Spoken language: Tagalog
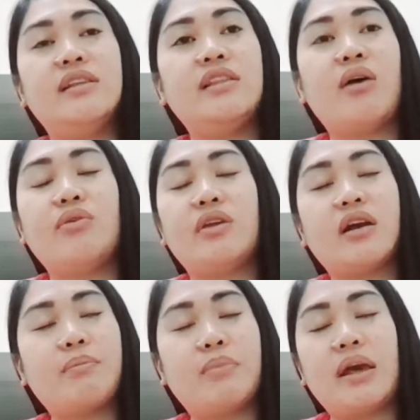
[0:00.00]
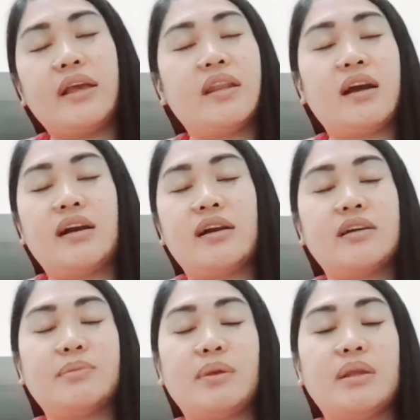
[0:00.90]
hindi ako nag-apply ng
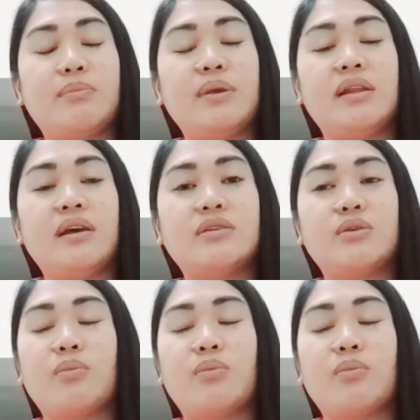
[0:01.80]
Pilipinas.